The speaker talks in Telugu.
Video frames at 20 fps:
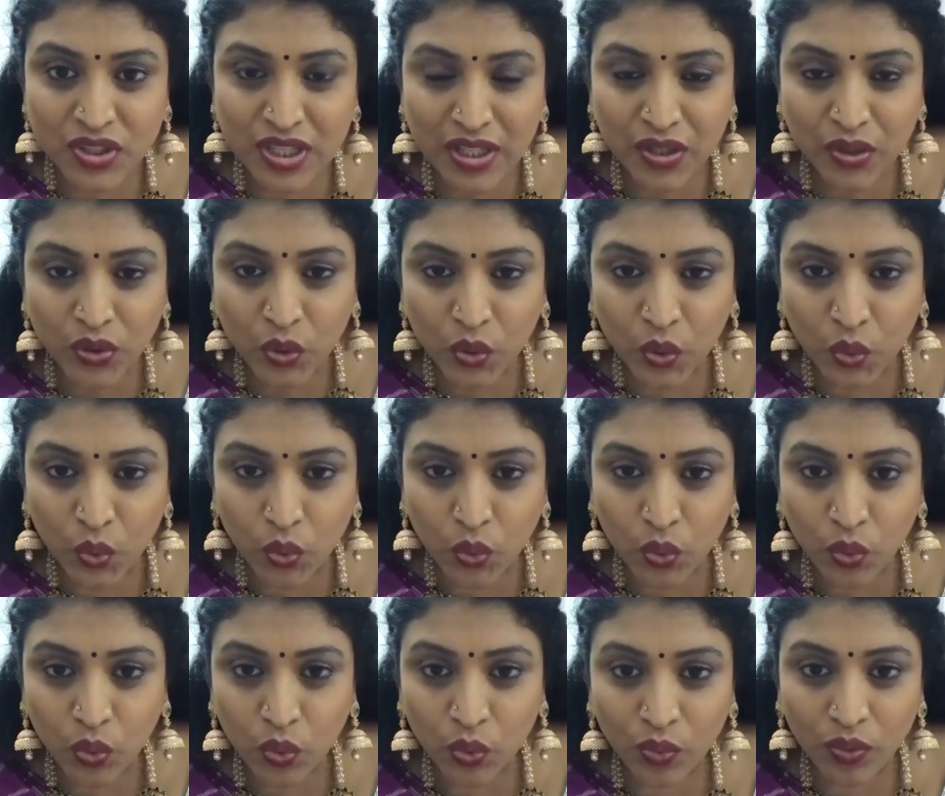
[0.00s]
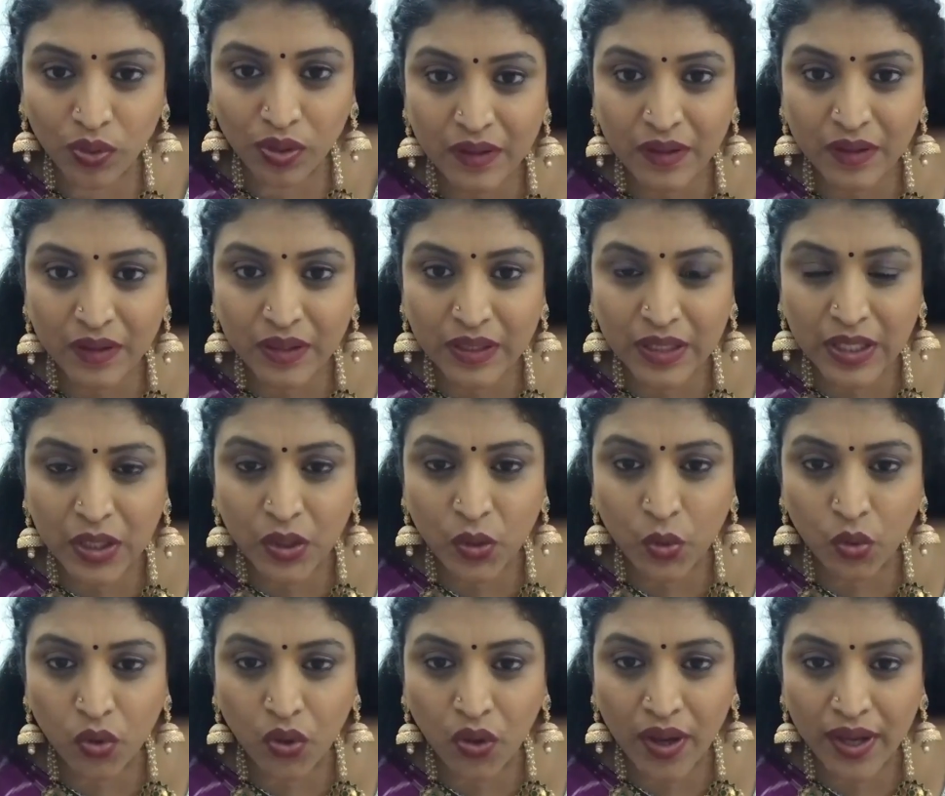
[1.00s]
చందు
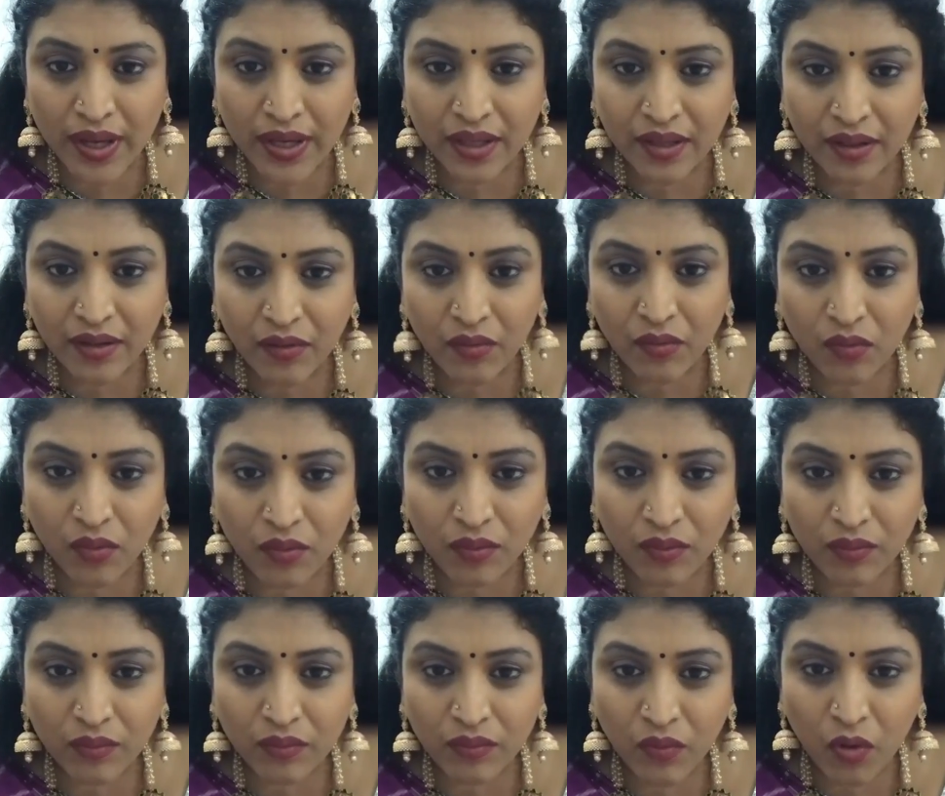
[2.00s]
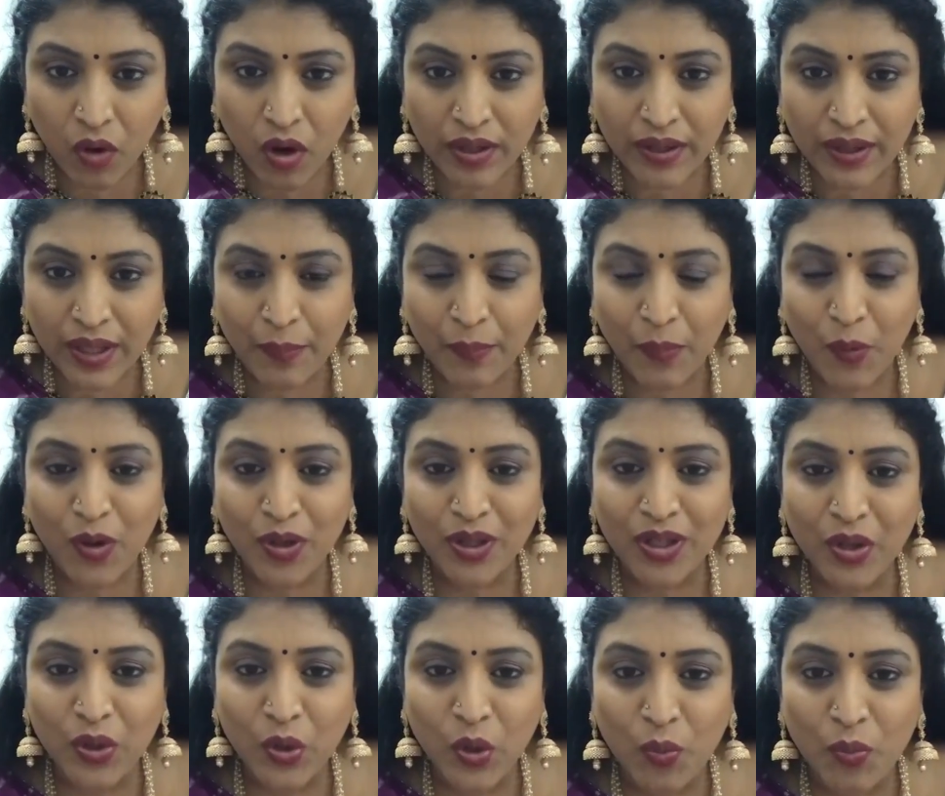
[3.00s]
డిల్లు రాయ్ వాట్
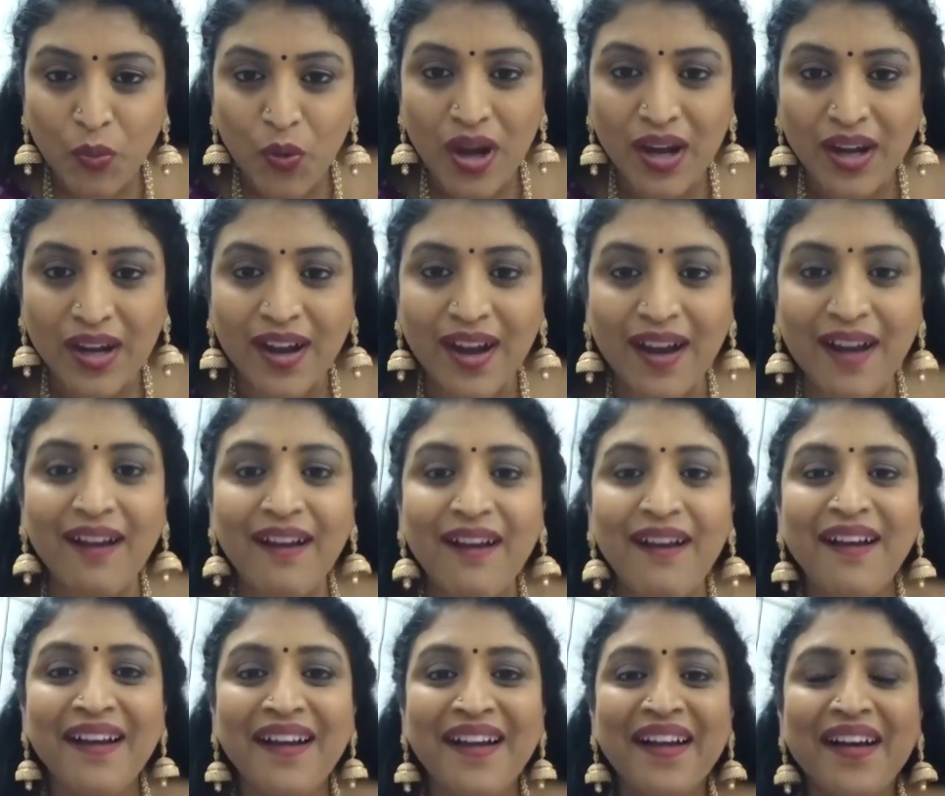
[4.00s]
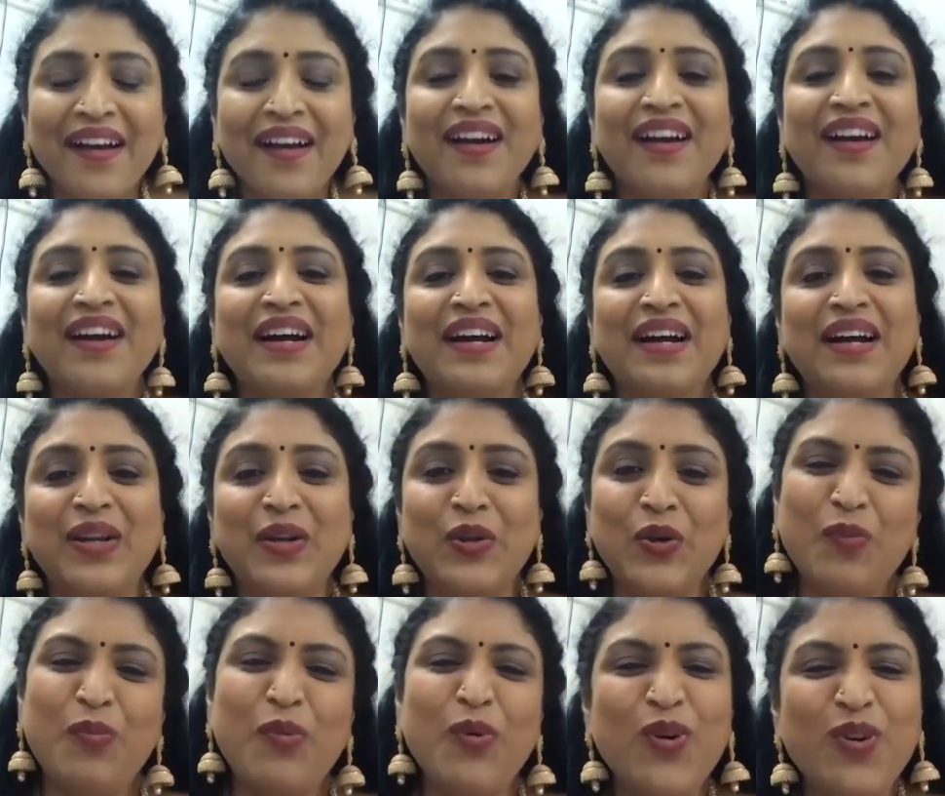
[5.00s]
అబౌట్ లోబో అక్క
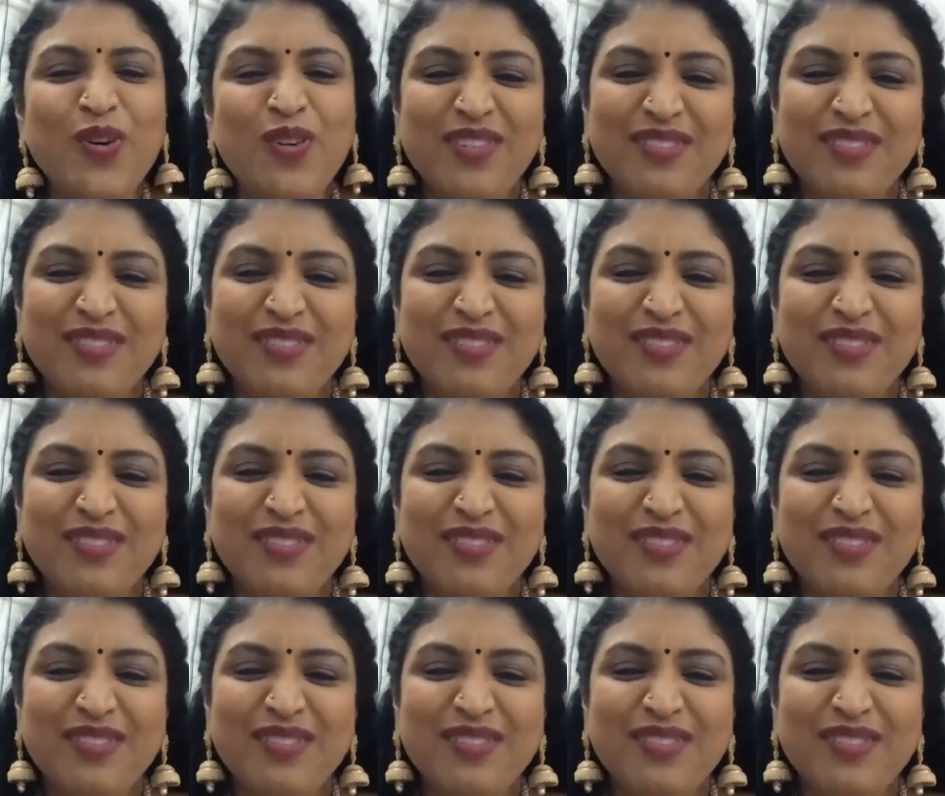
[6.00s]
లోబో